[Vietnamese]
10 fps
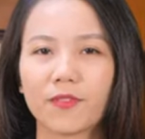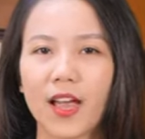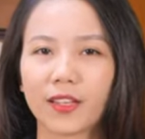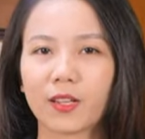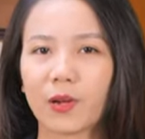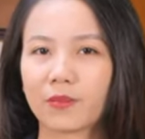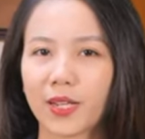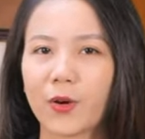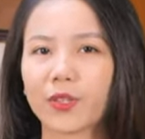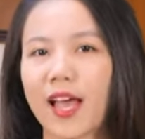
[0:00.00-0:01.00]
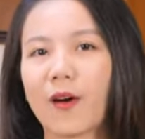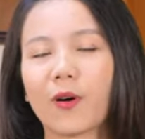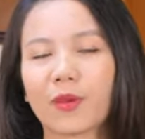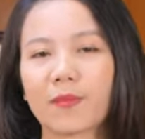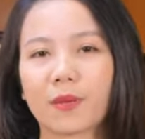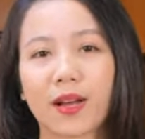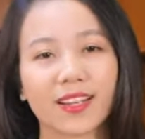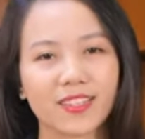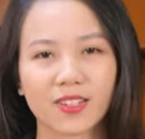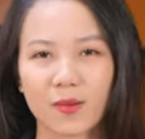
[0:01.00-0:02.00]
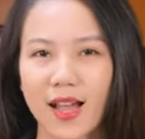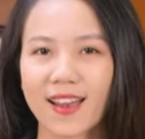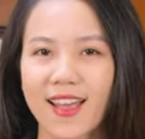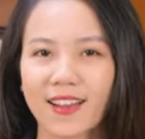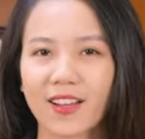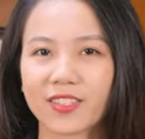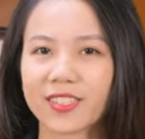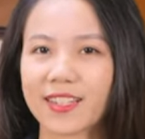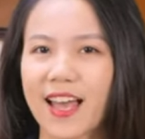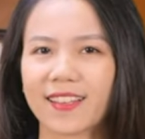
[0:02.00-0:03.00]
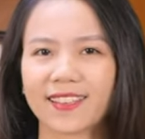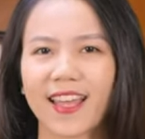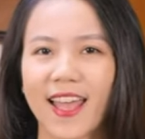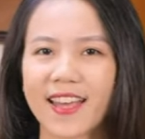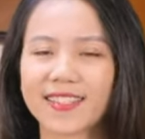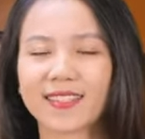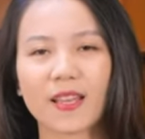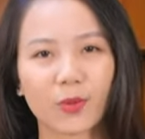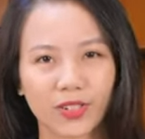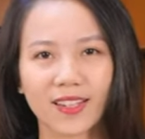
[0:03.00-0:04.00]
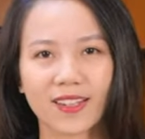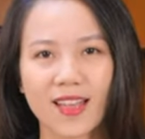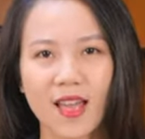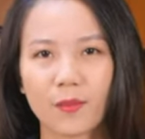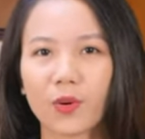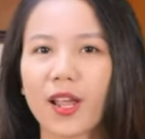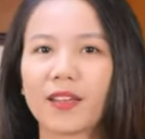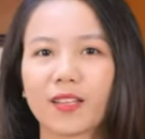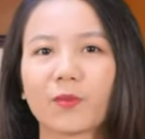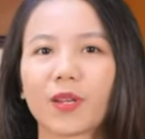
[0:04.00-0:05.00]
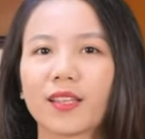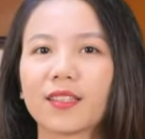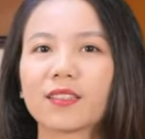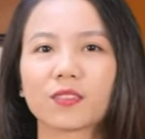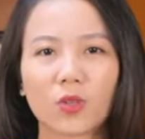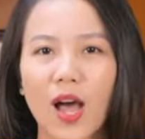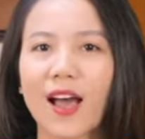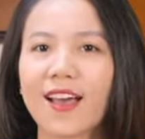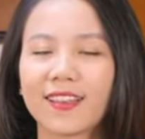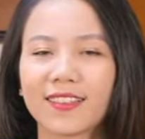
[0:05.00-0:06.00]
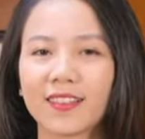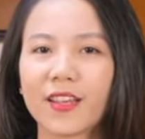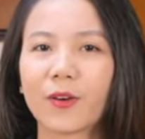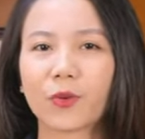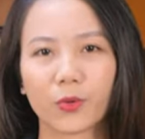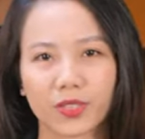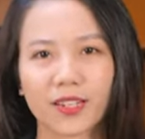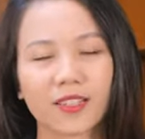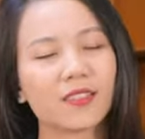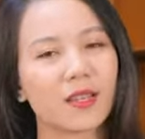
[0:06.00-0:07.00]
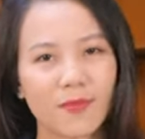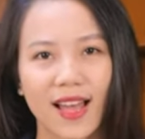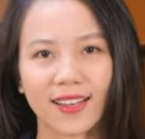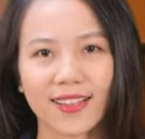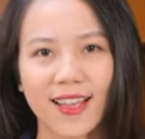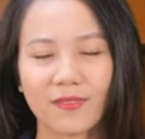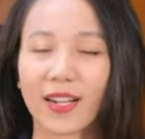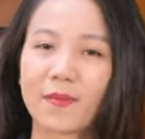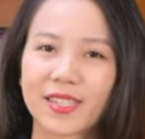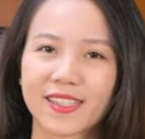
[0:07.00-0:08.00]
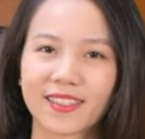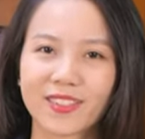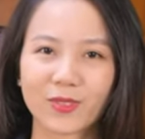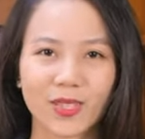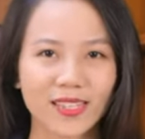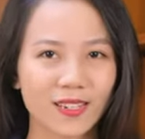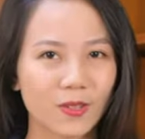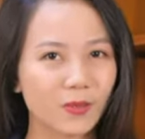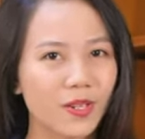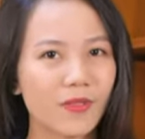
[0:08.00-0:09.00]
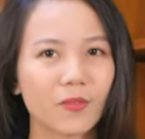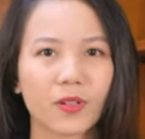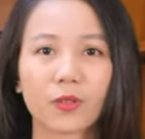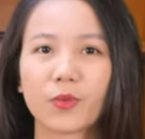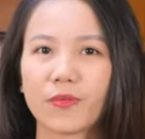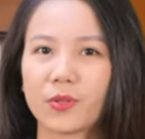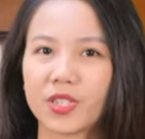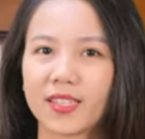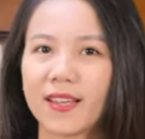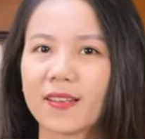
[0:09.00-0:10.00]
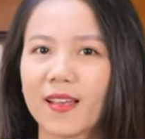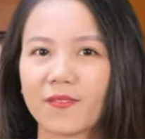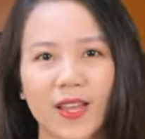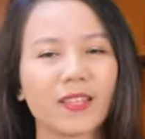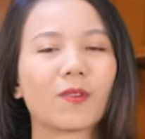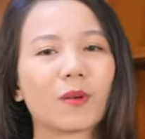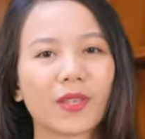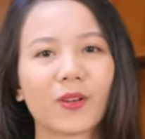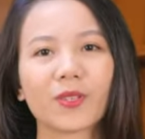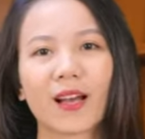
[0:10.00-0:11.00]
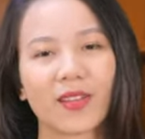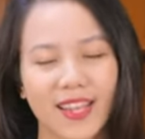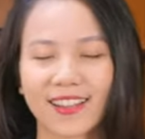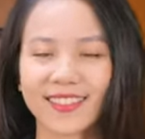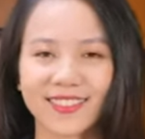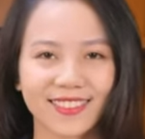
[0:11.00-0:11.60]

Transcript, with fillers: Và hệ thống âm thanh hội thảo hôm nay mình mang đến cho các bạn đó chính là T S D một nghìn, một hệ thống đến từ Toa, thương hiệu nổi tiếng đến từ Nhật Bản. Và ngay bây giờ chúng ta sẽ cùng đi vào phần review chi tiết về hệ thống âm thanh hội thảo này nhé.